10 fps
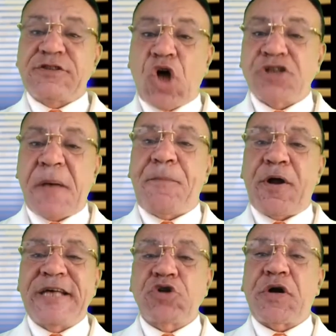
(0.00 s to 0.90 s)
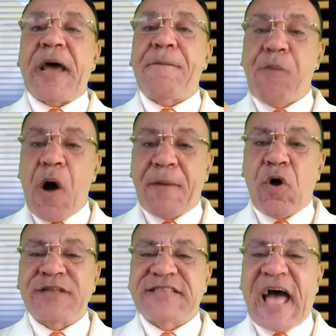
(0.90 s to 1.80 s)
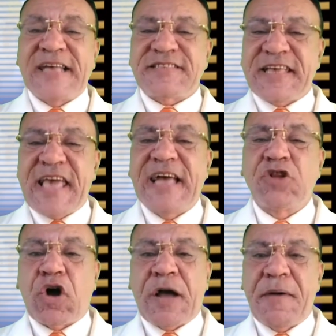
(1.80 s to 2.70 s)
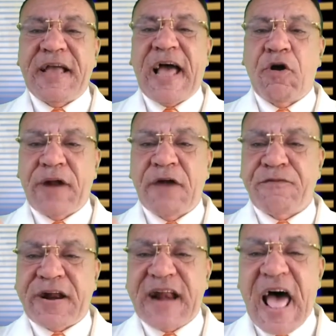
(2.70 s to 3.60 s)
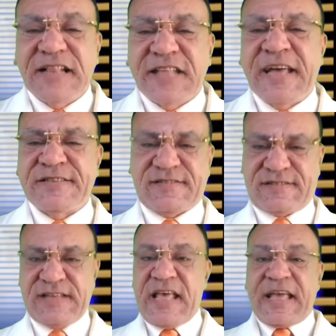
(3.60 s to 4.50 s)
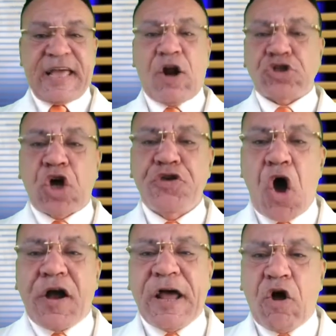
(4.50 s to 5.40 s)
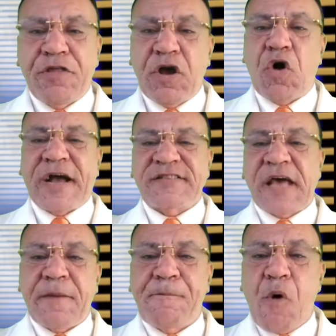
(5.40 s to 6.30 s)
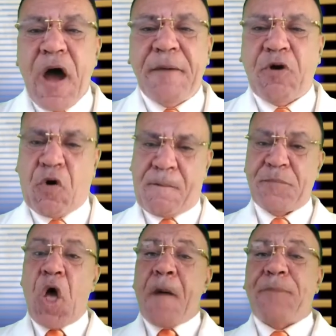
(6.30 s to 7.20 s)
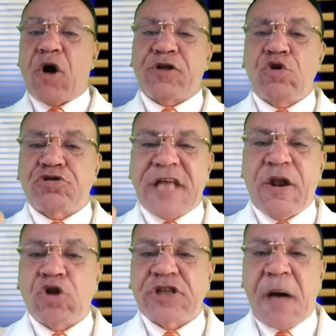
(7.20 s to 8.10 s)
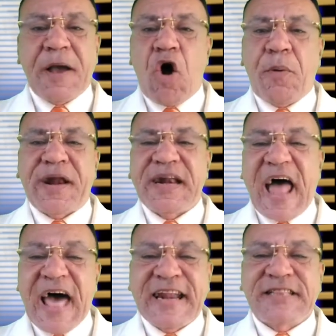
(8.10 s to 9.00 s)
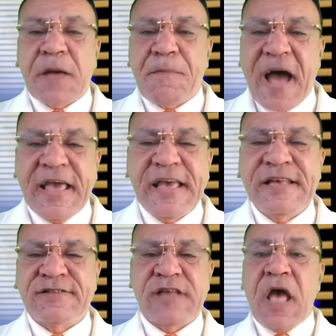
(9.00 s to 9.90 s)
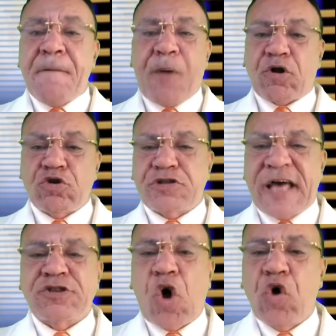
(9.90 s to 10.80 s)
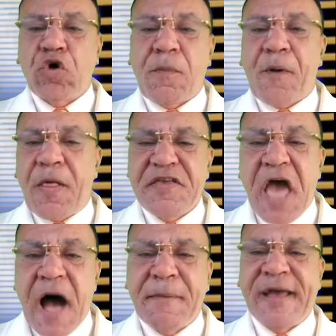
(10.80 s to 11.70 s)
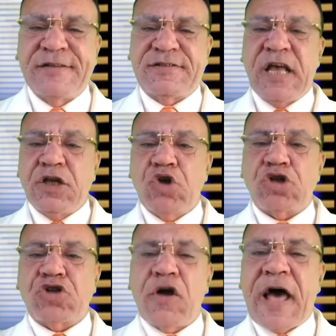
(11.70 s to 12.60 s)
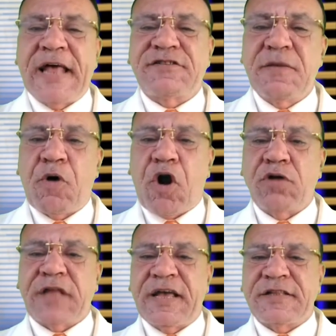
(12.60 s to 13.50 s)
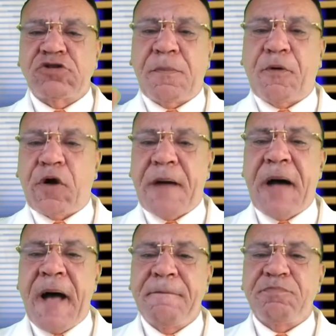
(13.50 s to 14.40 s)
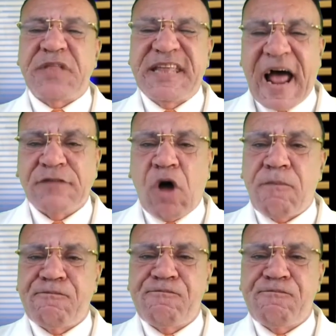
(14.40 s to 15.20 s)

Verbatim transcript: Entonces, por eso que el pueblo está exigiendo que venga Leonel Fernández, que no soy yo que lo digo, que es el pueblo, porque usted no sabe gobernar este país, porque ustedes son un grupo de ñames. Yo soy Alexi Moronta y este es su programa Tirando